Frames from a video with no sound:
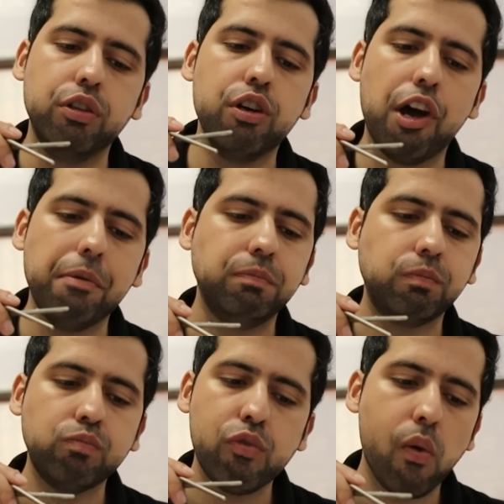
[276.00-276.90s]
ये ना
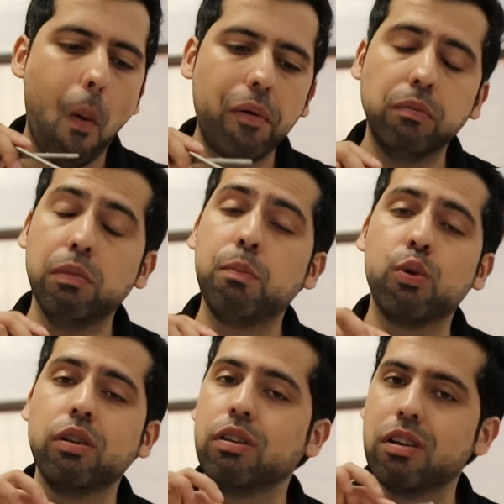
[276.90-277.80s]
मैं
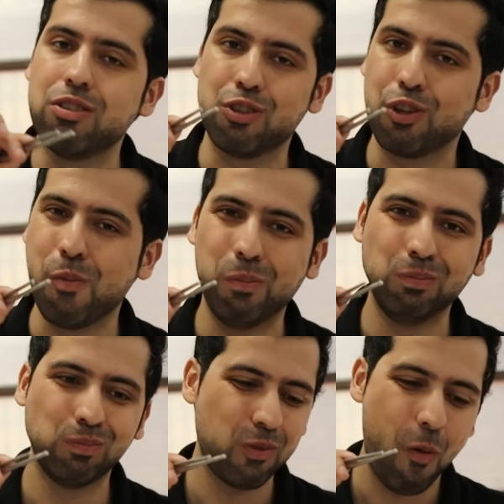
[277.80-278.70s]
पूरा दिन खा सकता हूँ
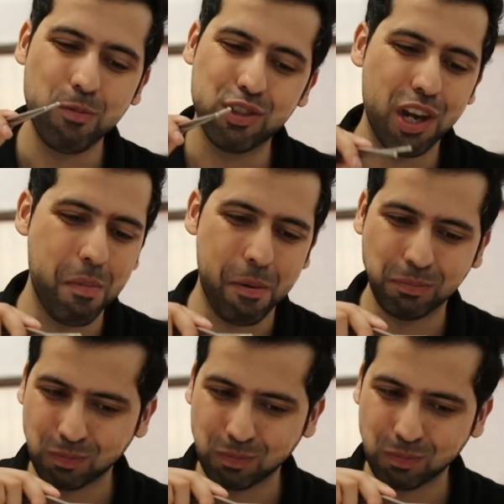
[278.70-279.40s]
सही में